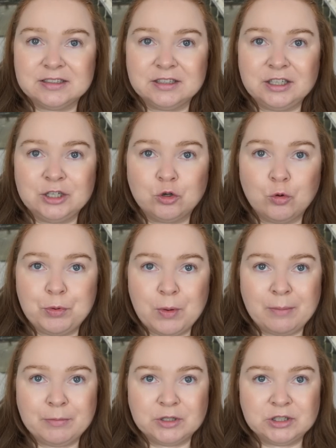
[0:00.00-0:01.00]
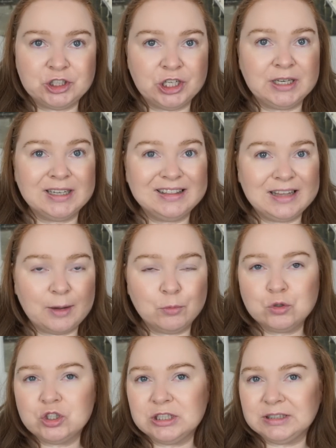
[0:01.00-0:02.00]
i, kupiłam cień
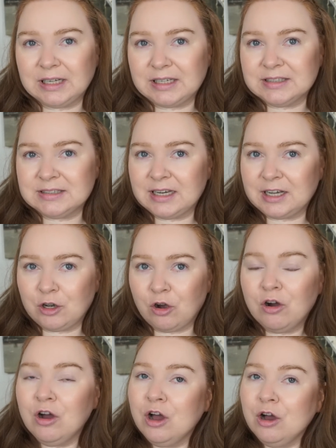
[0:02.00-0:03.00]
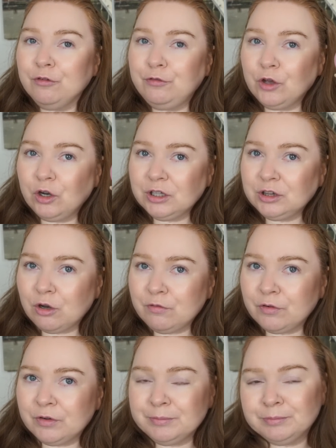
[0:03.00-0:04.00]
tabu, czyli taki z lekko
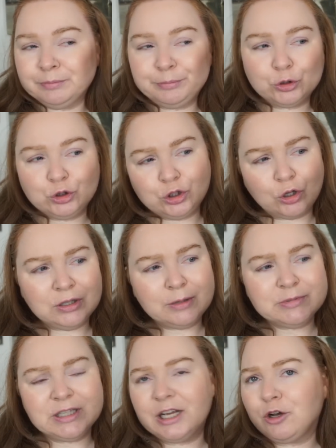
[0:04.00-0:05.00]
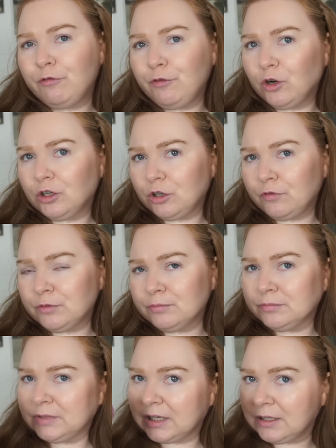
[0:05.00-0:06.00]
fioletowym podtonem, z lekko
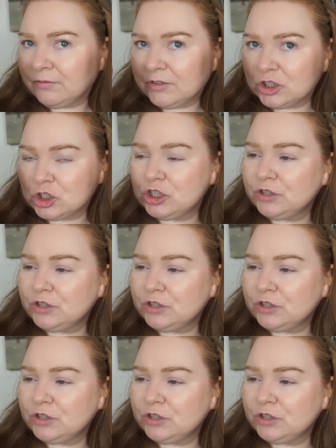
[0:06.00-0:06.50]
fioletowym takim, wiecie,